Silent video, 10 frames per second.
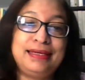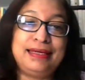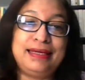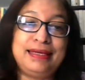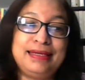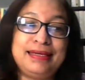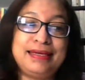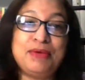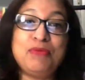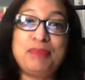eh,
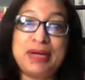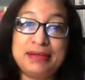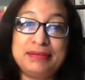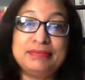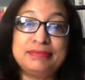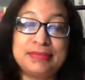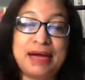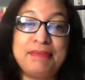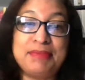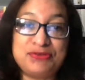y es un
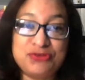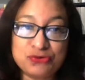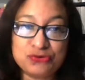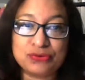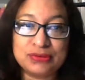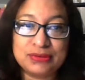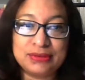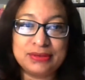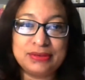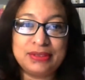plan ambicioso,
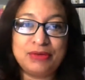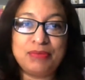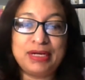¿no?